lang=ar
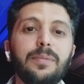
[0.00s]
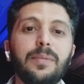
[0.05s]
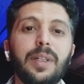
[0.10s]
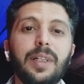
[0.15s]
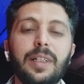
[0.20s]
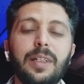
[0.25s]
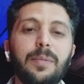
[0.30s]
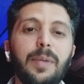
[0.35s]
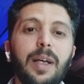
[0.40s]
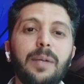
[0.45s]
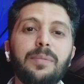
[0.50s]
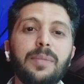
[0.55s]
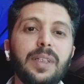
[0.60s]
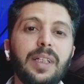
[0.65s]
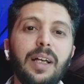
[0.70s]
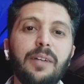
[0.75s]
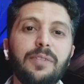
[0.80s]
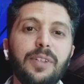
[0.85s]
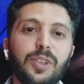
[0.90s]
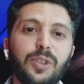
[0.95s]
مره محمد
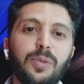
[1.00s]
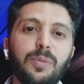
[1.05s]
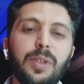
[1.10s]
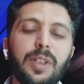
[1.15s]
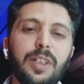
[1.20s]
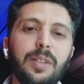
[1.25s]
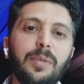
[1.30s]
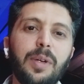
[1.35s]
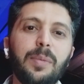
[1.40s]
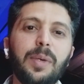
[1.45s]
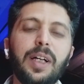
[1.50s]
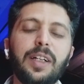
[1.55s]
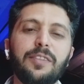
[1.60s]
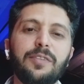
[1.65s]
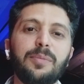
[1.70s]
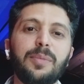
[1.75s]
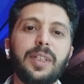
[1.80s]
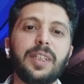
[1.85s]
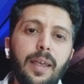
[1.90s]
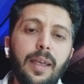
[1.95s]
عفش ومره ما
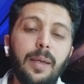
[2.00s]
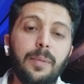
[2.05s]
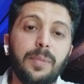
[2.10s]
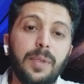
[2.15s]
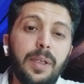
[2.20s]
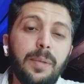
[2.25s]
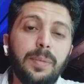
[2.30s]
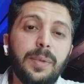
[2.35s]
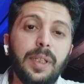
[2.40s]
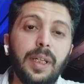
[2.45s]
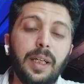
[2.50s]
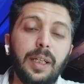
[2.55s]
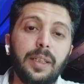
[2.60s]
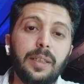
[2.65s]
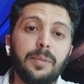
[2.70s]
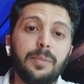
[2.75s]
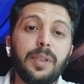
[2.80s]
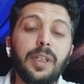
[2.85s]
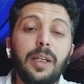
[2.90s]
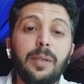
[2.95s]
بعرف مين بيبدع
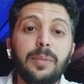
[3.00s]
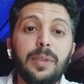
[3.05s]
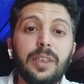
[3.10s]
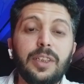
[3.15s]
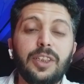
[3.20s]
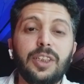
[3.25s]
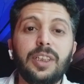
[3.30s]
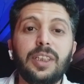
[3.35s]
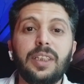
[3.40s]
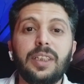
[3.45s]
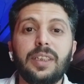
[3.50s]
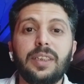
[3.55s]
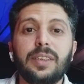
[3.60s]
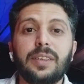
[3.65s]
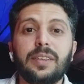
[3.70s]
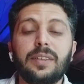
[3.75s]
بيعمل شيء